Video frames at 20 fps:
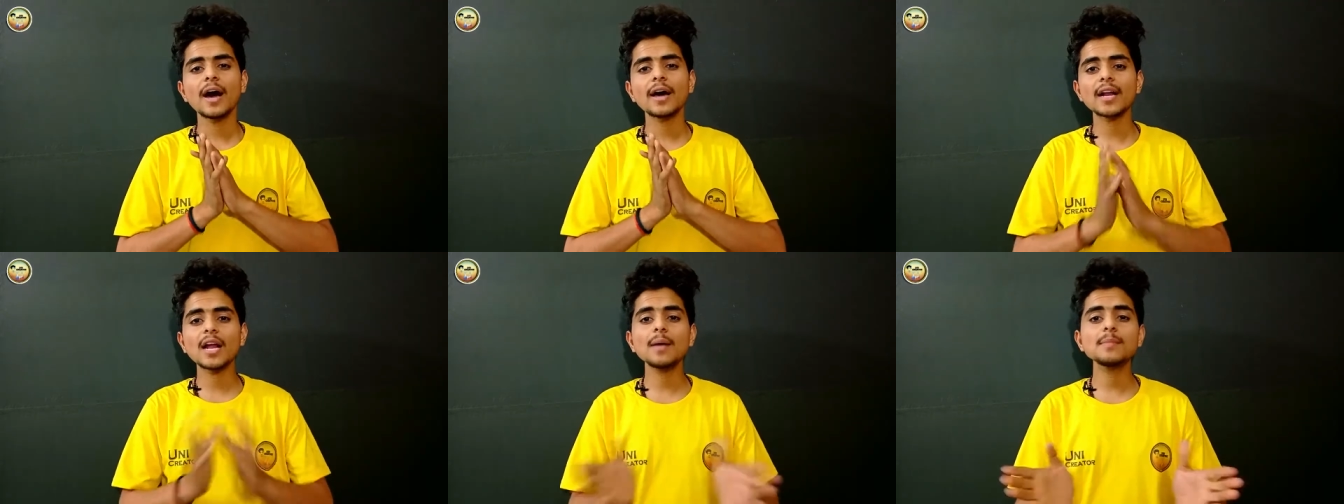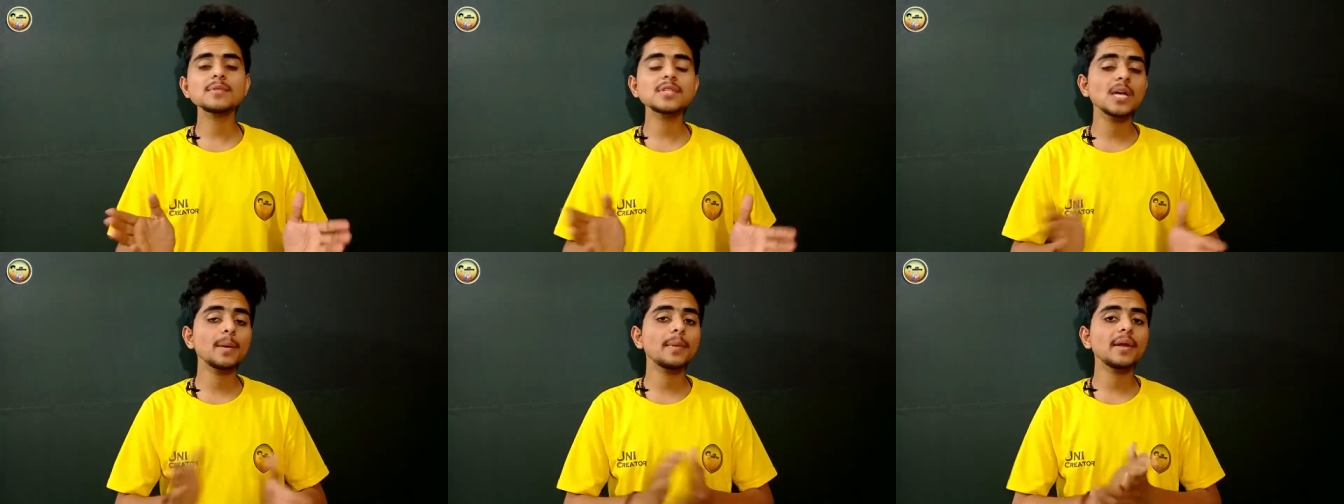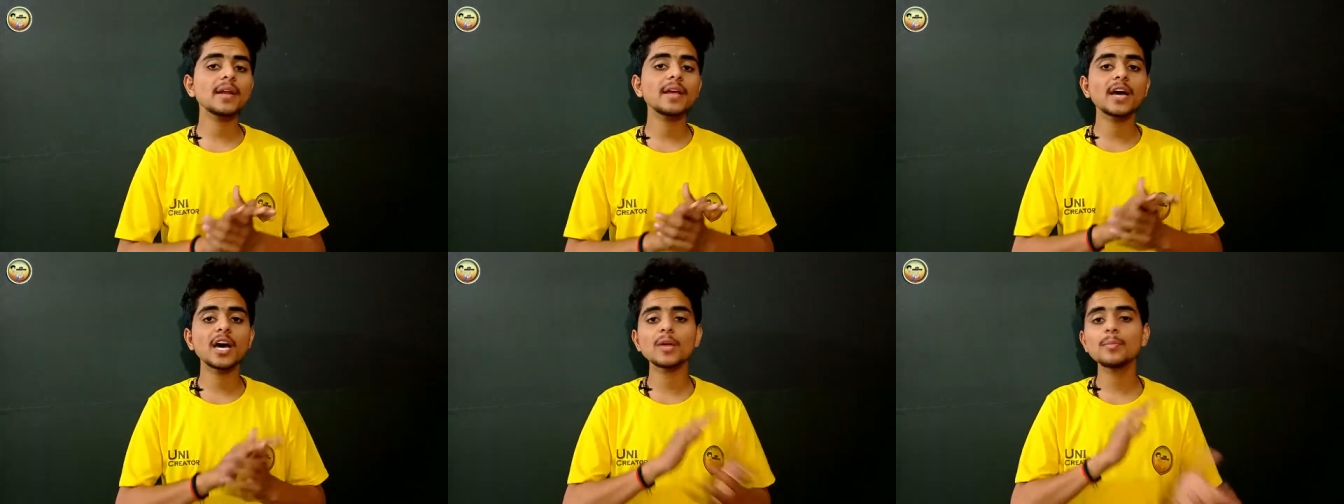आराम से
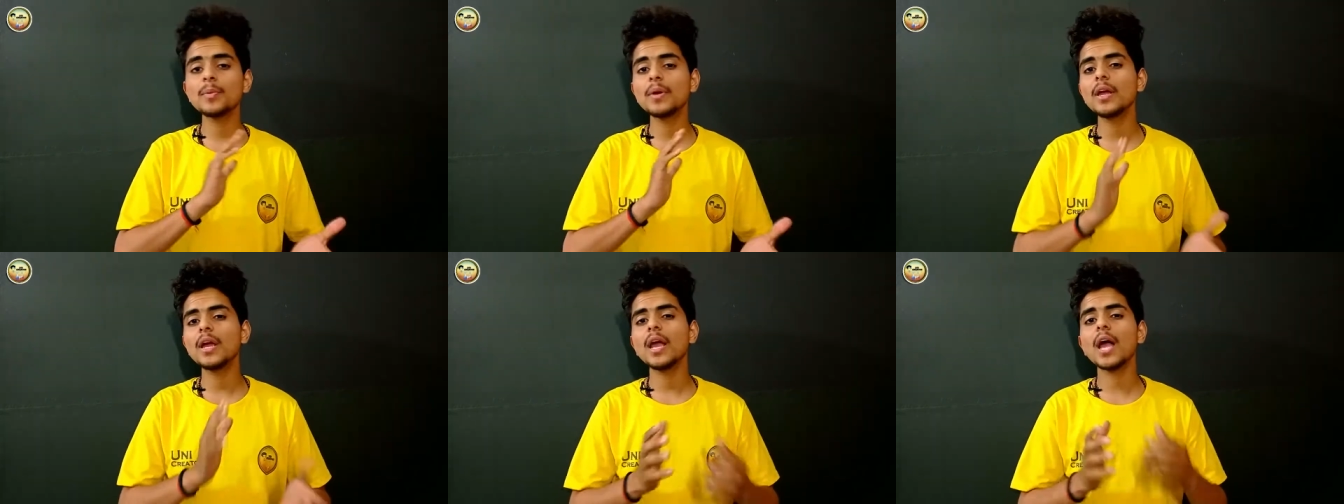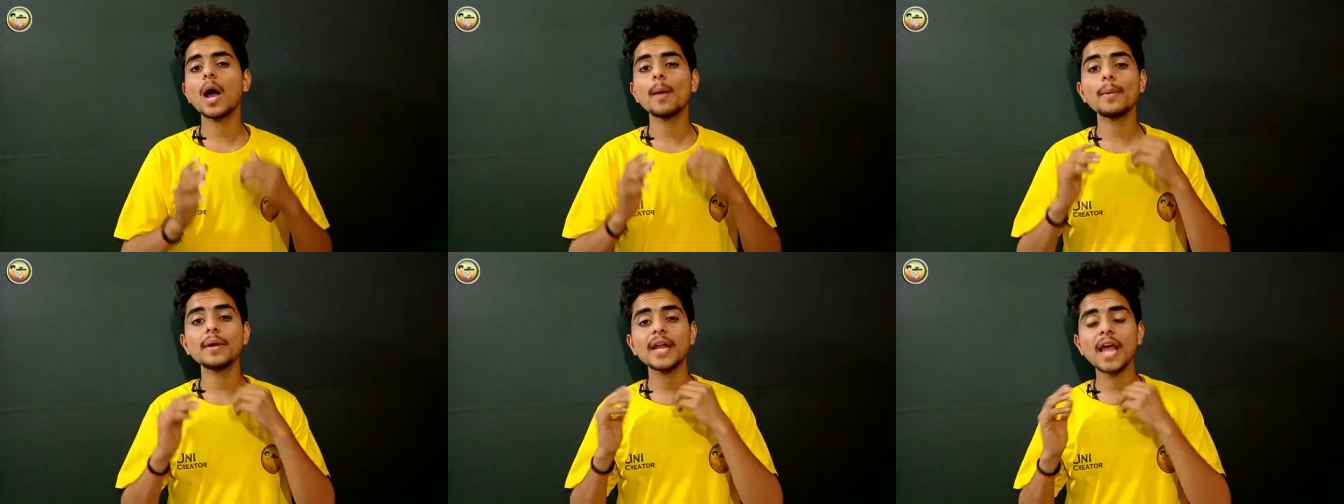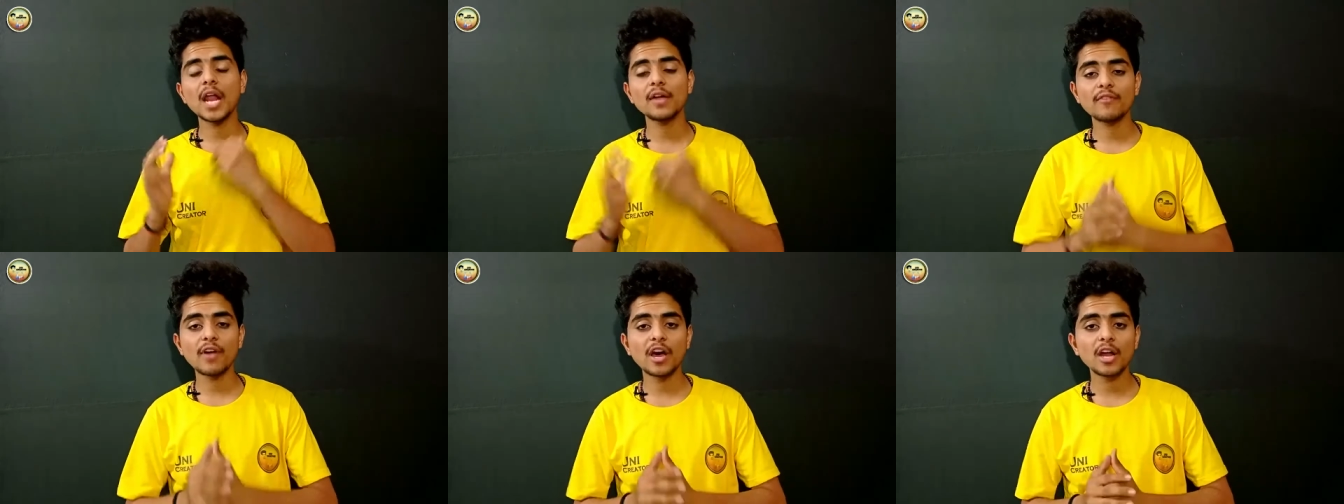हमारे घर पे
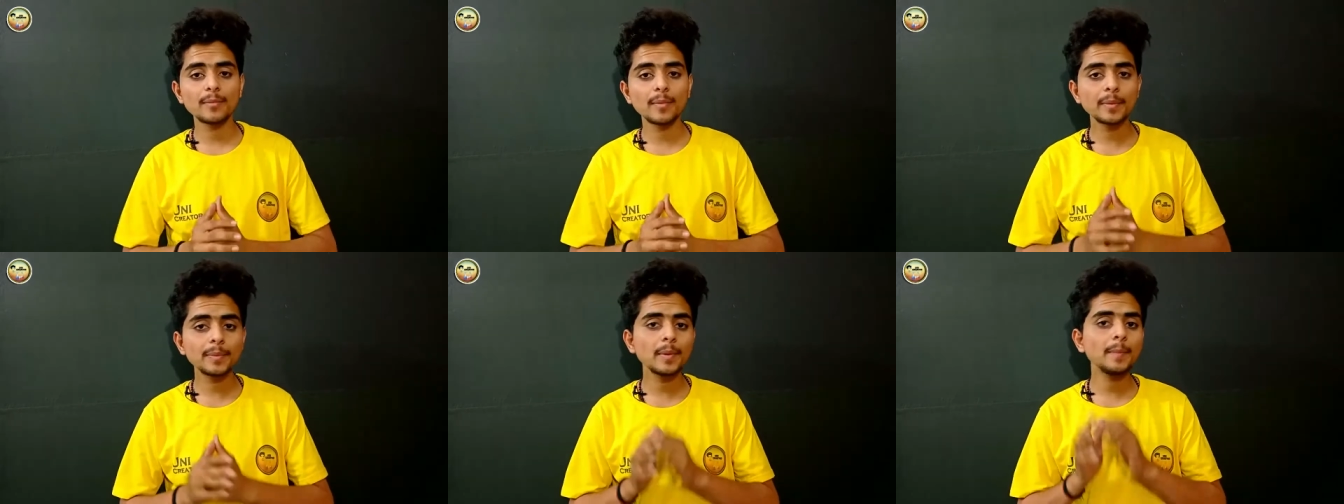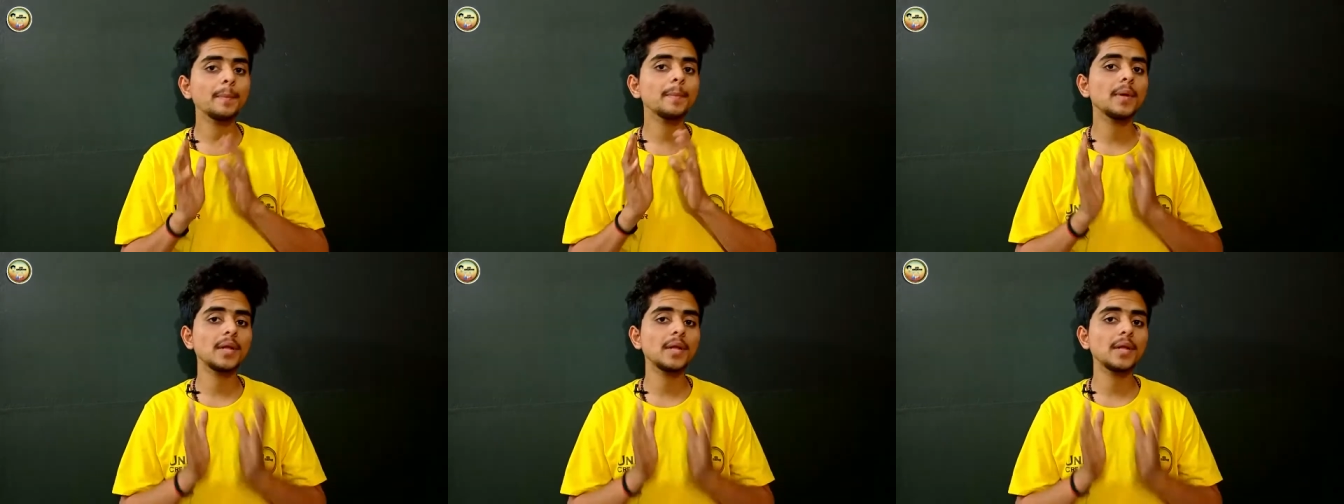हमारे एनवायरमेंट में